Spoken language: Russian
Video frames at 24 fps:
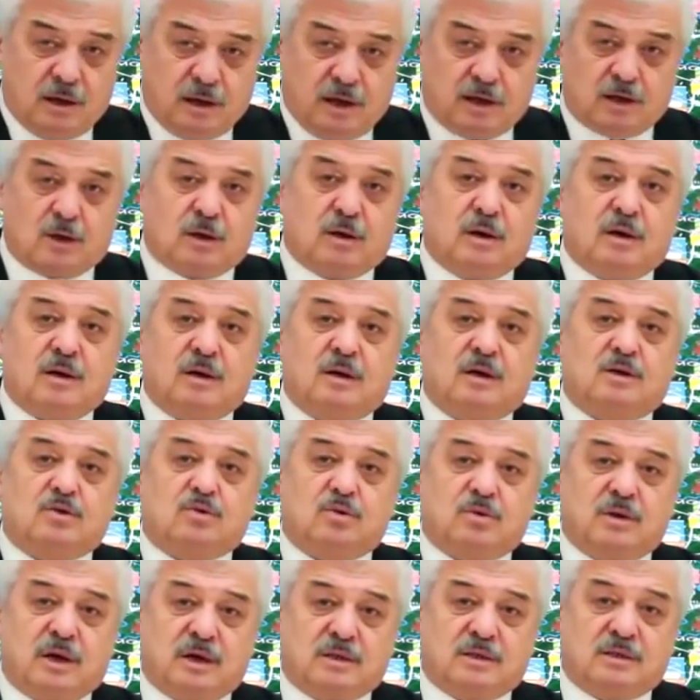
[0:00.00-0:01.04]
это э,
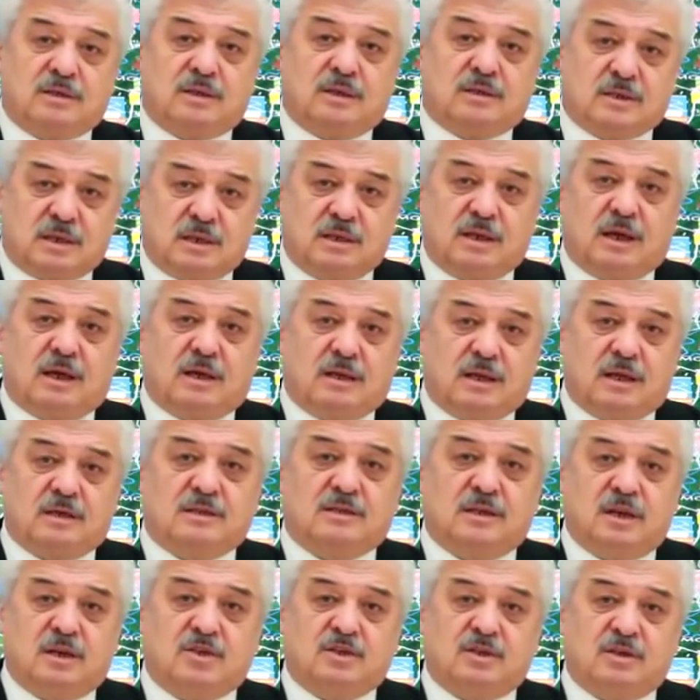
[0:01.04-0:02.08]
государственная цена
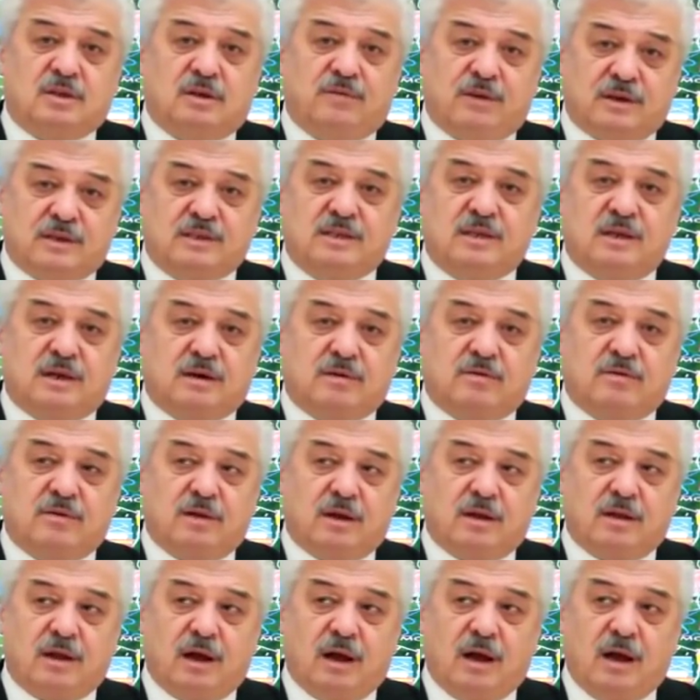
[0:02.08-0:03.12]
назначена,
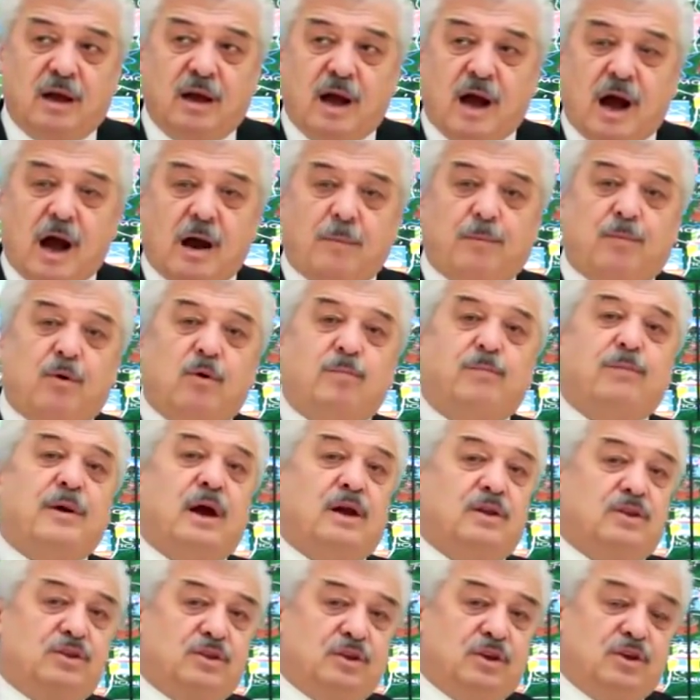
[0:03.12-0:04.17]
фиксирована, да, а по
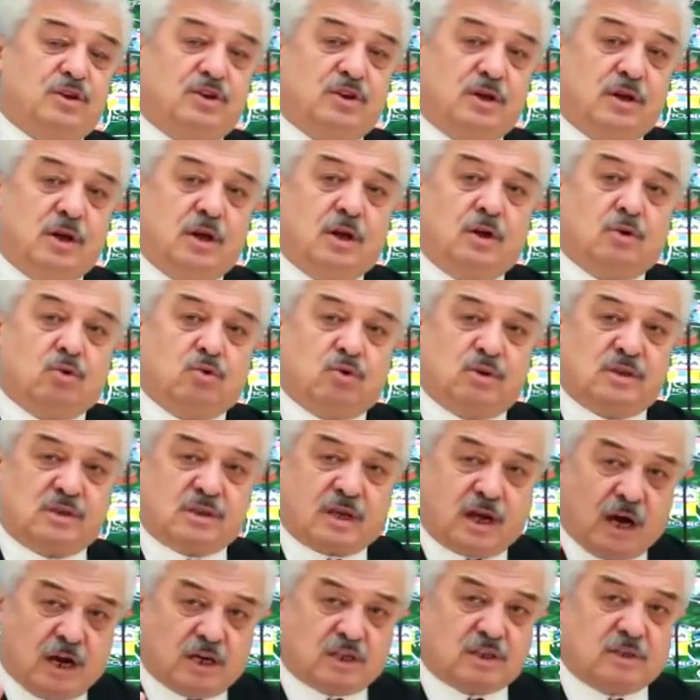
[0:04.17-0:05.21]
5000. То есть с
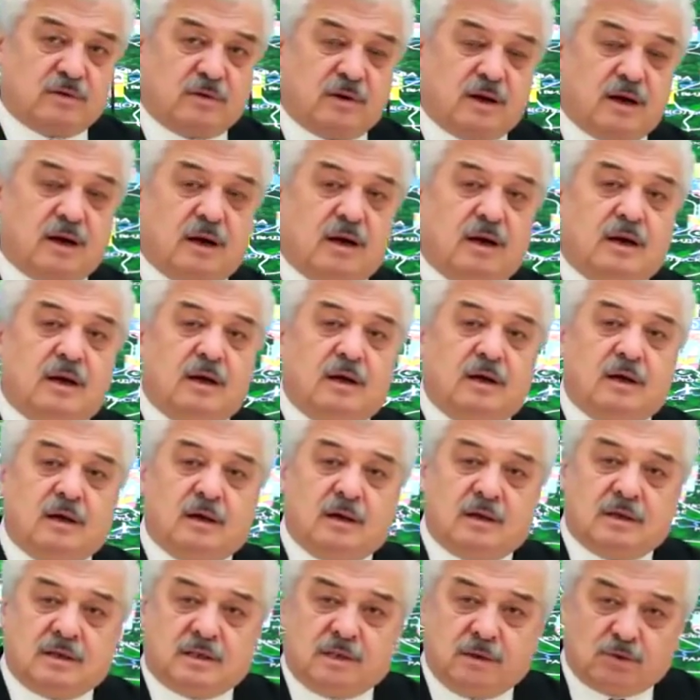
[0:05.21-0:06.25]
каждого
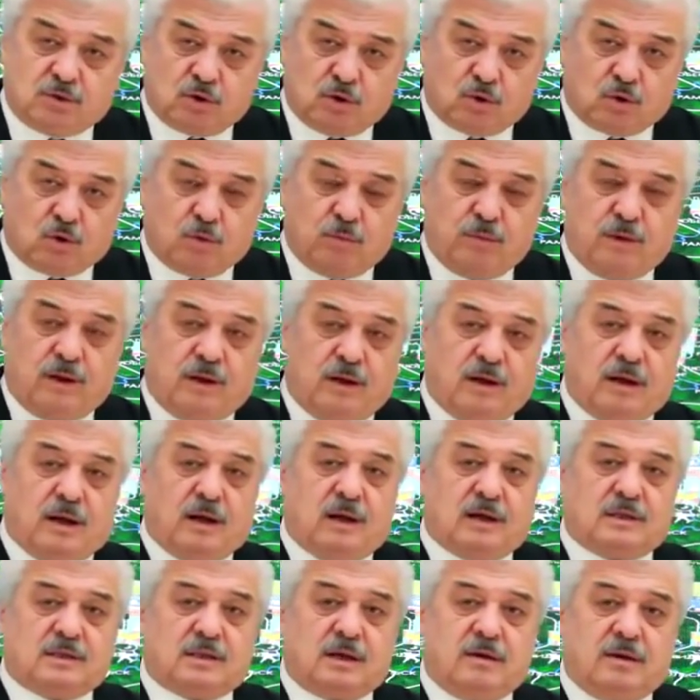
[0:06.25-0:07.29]
700 рублей
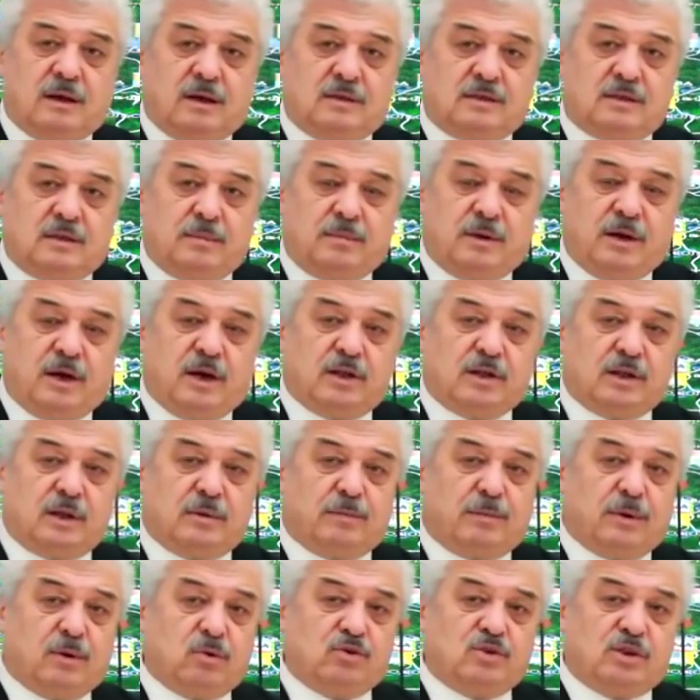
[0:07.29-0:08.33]
оставляет себе.
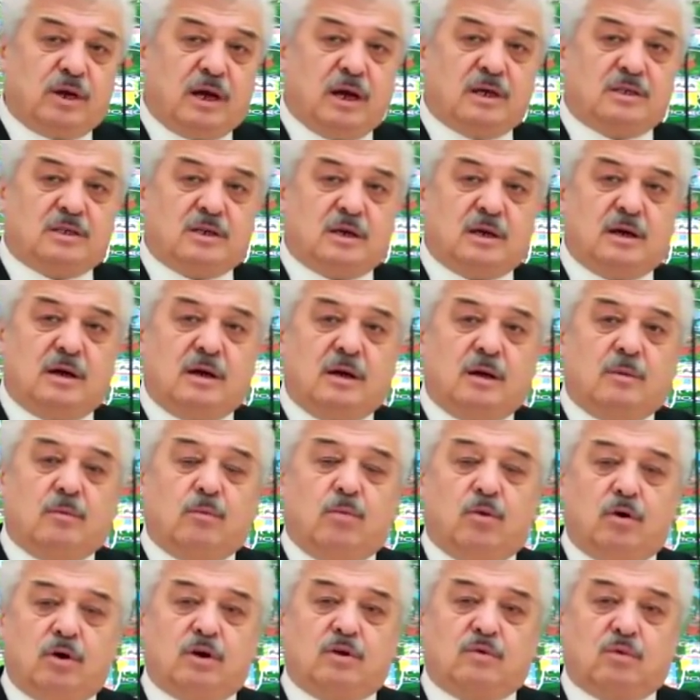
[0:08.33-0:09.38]
Это получается
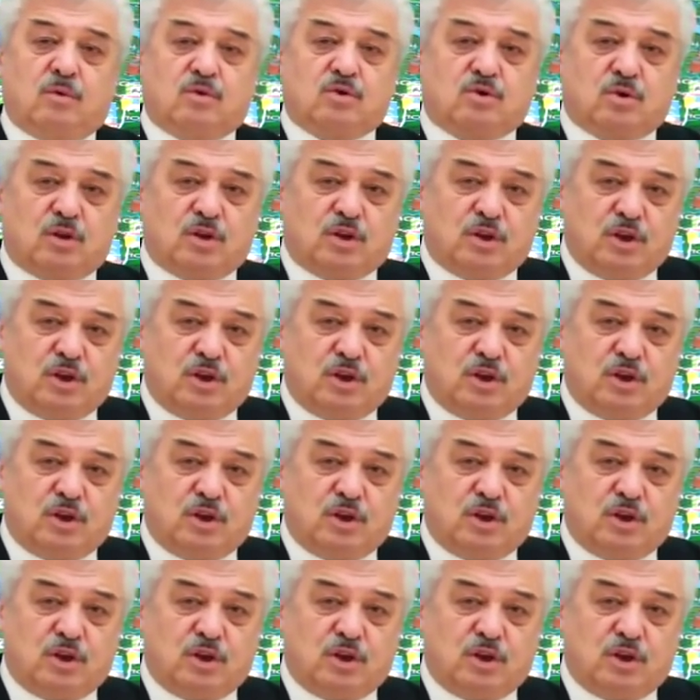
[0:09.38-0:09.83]
более 200